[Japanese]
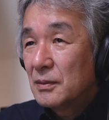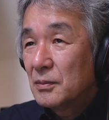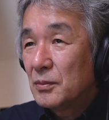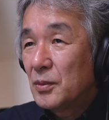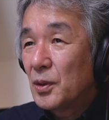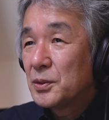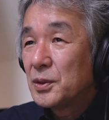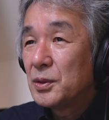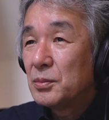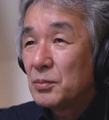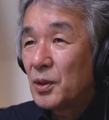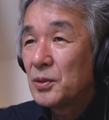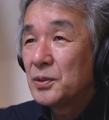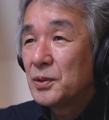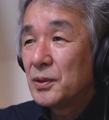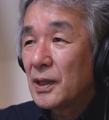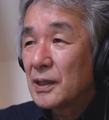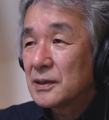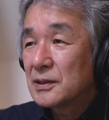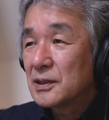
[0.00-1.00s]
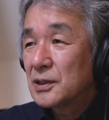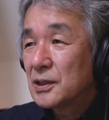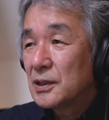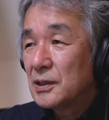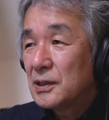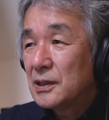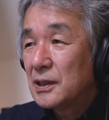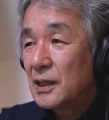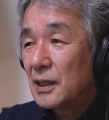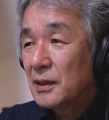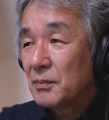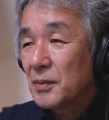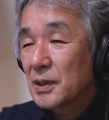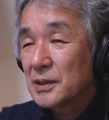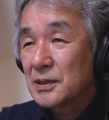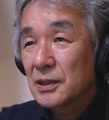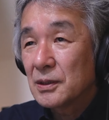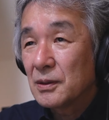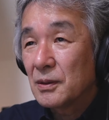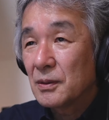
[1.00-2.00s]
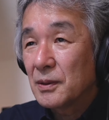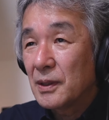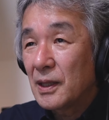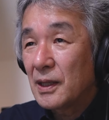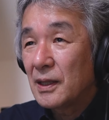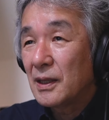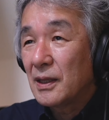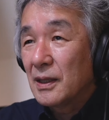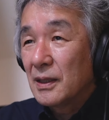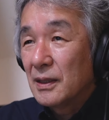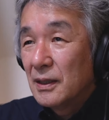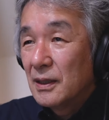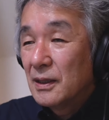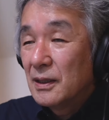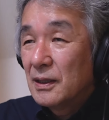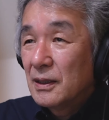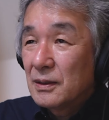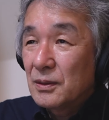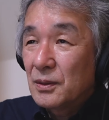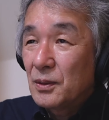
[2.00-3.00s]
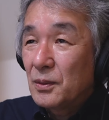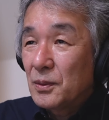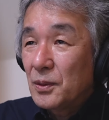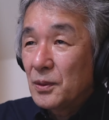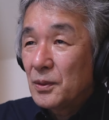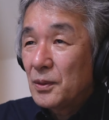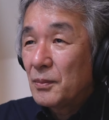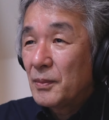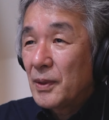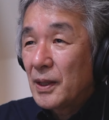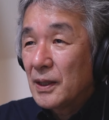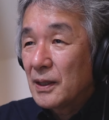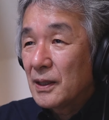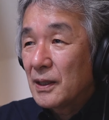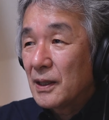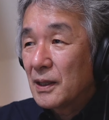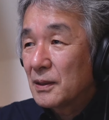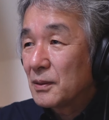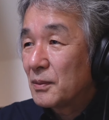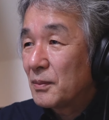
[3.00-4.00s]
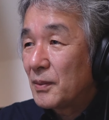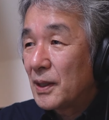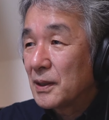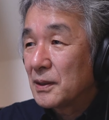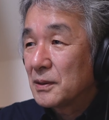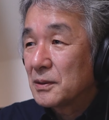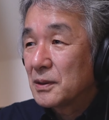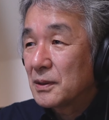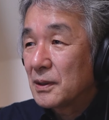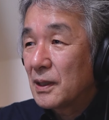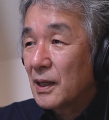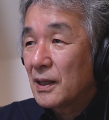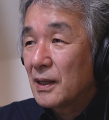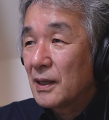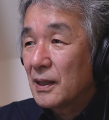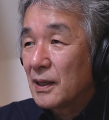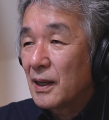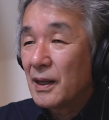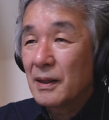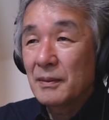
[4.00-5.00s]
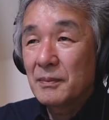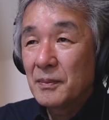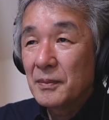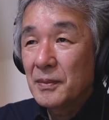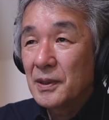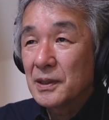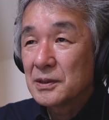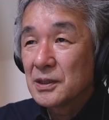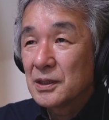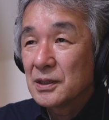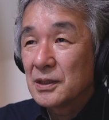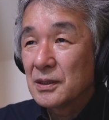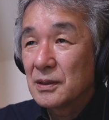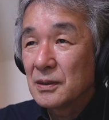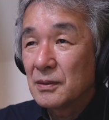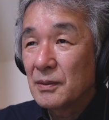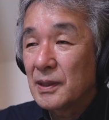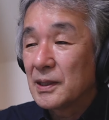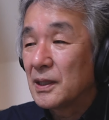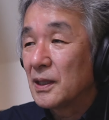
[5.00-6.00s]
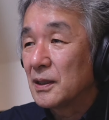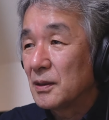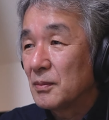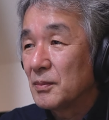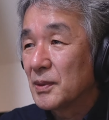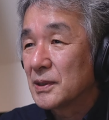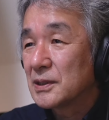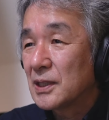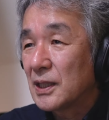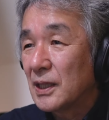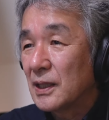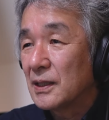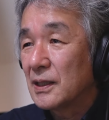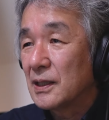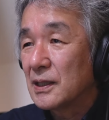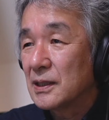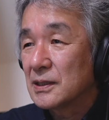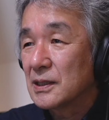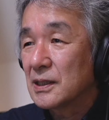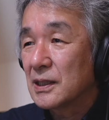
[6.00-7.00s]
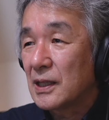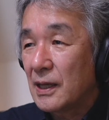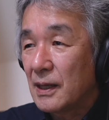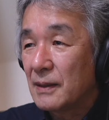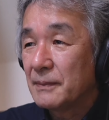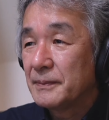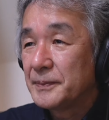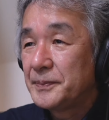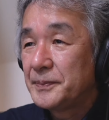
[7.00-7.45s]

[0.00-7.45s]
モフモフがついていますのでどこのメーカーのマイクか判別はできませんでした。